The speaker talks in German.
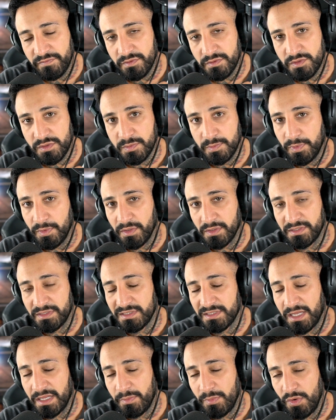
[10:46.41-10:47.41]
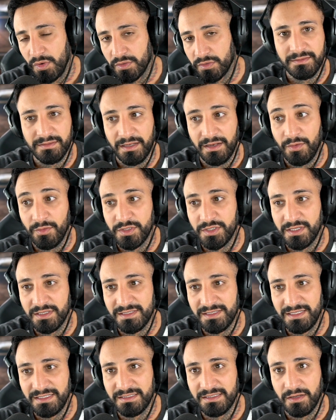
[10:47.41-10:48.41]
Support ist kein Mord. Dann haue ich das
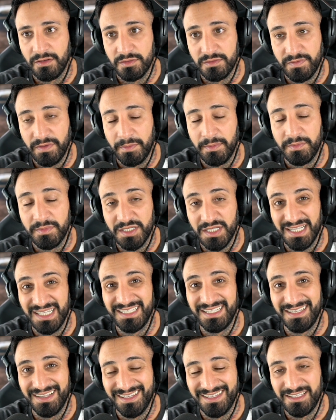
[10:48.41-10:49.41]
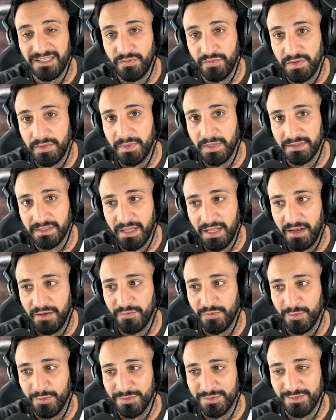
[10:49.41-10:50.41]
nächste raus. Wir haben nämlich richtig, richtig viel Material
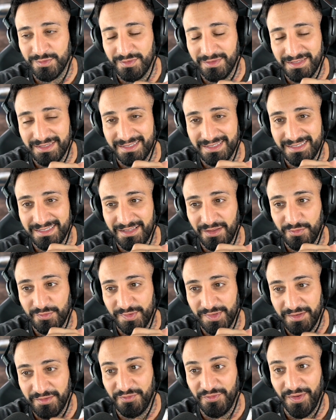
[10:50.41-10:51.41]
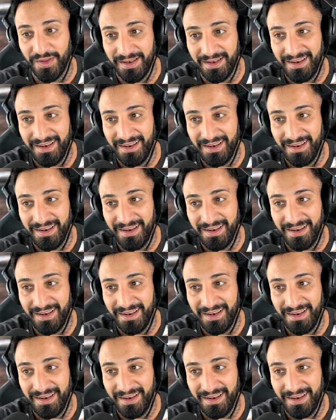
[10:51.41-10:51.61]
vor uns und das ist auf jeden Fall